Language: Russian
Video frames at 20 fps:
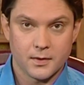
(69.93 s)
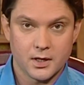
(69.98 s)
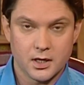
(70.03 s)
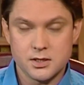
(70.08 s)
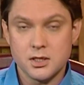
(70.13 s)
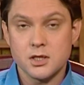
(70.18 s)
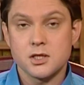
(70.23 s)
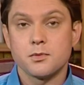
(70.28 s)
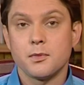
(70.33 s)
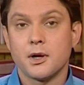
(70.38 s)

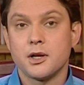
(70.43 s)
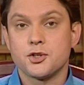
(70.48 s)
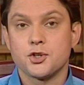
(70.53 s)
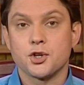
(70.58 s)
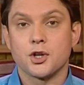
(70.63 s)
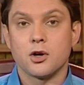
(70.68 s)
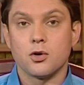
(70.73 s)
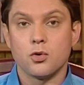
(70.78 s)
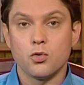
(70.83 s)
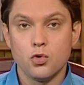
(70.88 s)
Отец
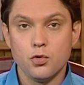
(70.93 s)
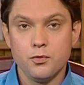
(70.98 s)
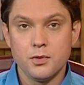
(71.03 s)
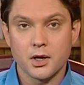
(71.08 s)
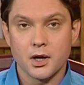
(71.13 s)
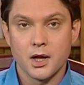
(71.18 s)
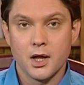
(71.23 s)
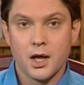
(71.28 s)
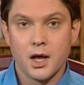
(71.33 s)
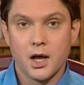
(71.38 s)
мальчика
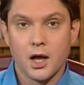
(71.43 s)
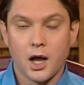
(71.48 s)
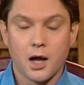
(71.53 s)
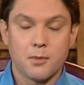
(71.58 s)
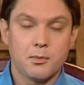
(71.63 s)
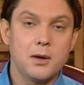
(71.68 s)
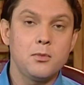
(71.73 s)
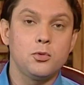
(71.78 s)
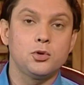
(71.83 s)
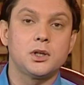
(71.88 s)
умер,
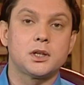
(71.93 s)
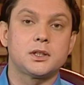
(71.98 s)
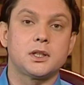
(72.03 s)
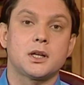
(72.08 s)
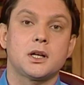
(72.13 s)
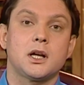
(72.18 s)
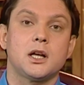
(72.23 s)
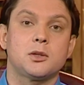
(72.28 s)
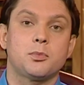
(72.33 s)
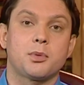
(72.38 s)
а маму
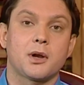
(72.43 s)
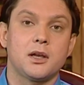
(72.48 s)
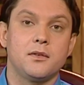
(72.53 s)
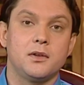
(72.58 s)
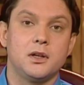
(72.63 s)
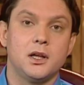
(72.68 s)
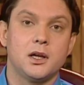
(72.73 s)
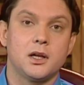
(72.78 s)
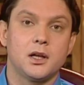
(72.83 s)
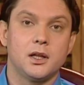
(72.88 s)
доктора
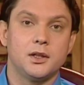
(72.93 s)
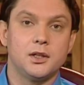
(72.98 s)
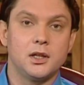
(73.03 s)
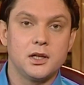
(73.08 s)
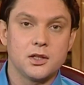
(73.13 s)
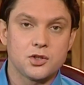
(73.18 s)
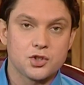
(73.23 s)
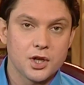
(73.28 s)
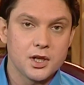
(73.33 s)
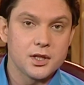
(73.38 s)
отправили на
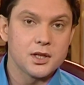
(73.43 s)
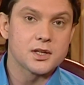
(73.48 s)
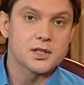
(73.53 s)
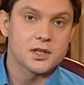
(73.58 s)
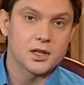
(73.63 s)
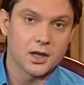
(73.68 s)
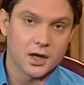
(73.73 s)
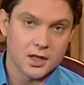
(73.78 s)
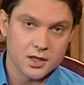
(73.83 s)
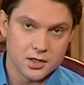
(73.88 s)
лечение
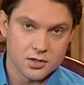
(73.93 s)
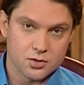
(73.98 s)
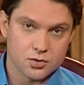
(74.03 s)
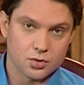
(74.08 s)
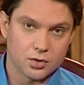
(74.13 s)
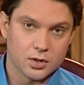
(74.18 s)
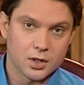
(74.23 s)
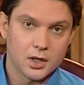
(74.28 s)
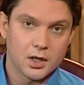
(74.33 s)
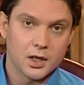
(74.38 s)
за
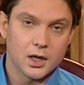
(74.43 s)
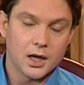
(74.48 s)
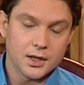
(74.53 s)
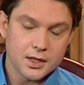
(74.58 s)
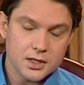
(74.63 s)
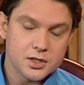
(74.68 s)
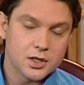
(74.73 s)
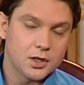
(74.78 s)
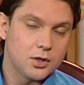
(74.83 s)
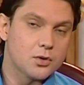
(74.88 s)
границу.
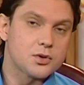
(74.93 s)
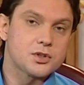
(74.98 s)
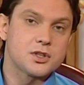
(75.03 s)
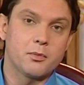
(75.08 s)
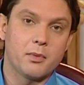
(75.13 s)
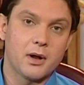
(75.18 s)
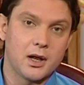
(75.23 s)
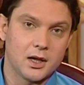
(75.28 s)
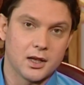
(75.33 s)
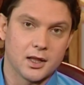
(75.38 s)
Она
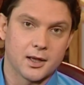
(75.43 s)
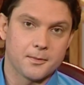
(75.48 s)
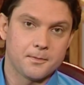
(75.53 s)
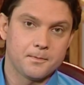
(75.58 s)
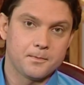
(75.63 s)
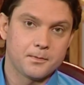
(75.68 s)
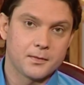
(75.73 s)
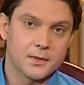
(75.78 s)
серьезно больна.